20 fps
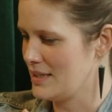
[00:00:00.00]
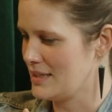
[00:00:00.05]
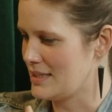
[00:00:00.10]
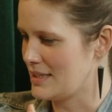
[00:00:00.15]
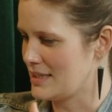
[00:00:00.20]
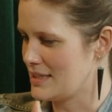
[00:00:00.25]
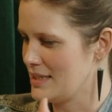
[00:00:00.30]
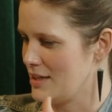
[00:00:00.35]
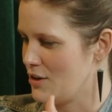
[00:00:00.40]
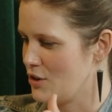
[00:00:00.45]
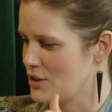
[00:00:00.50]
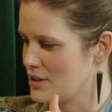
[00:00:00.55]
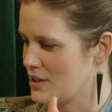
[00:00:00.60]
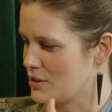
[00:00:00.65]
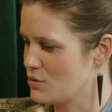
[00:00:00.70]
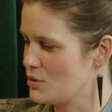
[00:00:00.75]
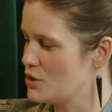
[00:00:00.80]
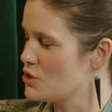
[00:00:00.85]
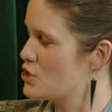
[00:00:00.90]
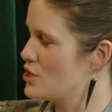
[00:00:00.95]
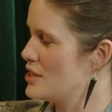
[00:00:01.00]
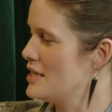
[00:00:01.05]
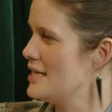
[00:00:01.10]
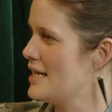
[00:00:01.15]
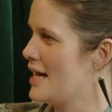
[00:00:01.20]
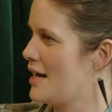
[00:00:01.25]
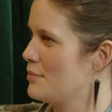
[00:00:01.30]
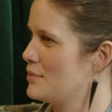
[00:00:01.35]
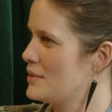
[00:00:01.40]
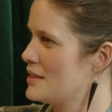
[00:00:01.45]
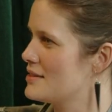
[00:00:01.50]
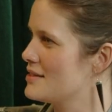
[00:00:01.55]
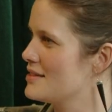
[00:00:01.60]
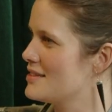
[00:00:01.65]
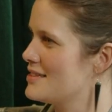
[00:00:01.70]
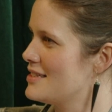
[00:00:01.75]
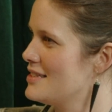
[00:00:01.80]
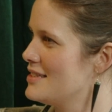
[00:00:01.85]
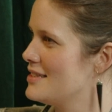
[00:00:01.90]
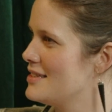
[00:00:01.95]
dass ihr euch dazu entschieden habt, dass
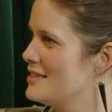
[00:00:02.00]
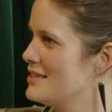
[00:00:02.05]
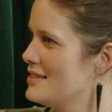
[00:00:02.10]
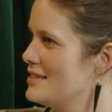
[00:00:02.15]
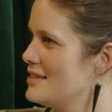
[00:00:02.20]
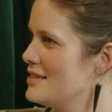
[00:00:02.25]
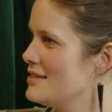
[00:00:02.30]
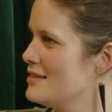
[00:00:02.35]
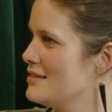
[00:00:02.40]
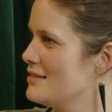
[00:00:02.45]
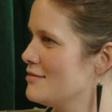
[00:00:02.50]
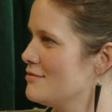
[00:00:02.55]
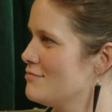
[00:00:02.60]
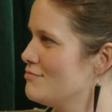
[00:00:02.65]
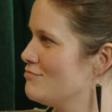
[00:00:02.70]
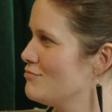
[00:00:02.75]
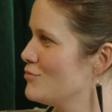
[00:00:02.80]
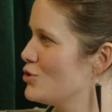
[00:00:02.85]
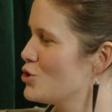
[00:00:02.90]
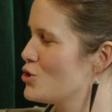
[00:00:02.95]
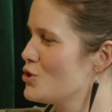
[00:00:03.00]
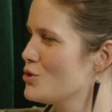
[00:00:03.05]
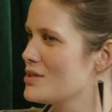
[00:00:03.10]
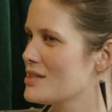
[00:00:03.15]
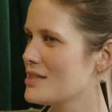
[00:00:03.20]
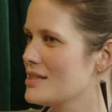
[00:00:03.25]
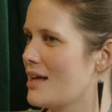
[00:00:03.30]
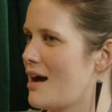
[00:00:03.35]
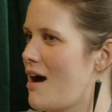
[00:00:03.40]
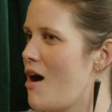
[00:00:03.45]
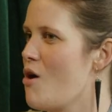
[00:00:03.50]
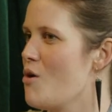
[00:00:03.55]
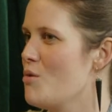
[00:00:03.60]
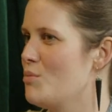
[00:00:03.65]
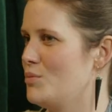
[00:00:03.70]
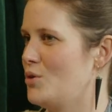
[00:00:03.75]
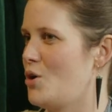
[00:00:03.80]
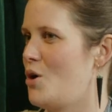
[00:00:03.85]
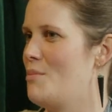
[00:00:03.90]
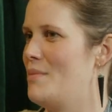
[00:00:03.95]
es die, diesen geschützten
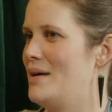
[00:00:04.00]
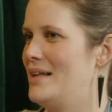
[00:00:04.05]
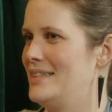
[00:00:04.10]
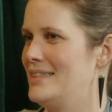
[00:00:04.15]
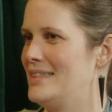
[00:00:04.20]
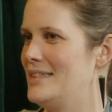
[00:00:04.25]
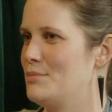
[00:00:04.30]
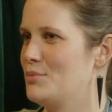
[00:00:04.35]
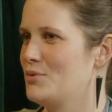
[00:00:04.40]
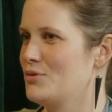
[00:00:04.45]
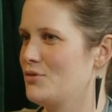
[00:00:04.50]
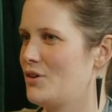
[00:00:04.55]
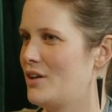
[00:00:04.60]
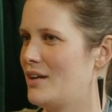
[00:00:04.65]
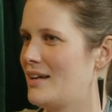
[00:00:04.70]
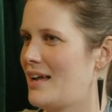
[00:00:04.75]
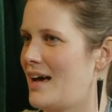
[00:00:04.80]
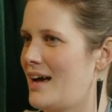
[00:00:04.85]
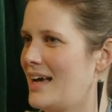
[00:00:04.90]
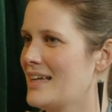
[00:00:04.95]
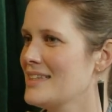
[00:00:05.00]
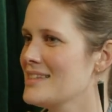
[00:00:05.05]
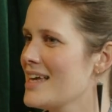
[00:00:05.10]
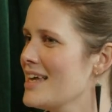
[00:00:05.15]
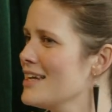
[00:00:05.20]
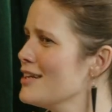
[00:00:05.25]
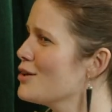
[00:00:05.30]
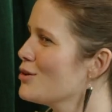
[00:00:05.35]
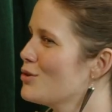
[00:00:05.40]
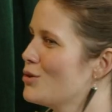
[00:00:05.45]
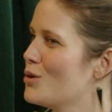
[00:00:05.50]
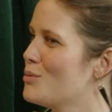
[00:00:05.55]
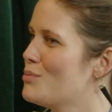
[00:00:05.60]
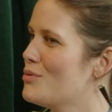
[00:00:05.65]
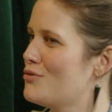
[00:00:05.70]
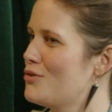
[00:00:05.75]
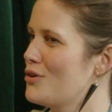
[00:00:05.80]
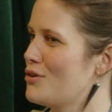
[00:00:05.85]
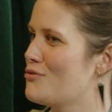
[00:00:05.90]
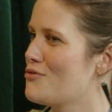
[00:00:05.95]
Raum nochmal gibt von einer ganz anderen
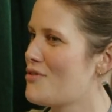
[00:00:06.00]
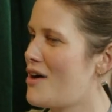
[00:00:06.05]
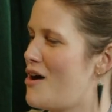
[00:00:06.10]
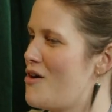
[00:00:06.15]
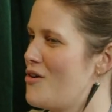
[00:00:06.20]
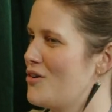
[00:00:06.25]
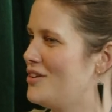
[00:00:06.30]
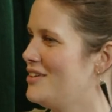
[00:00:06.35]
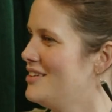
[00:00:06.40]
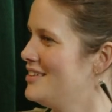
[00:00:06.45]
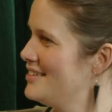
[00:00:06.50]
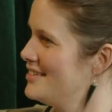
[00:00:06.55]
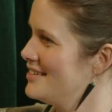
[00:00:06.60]
Gruppe von Frauen?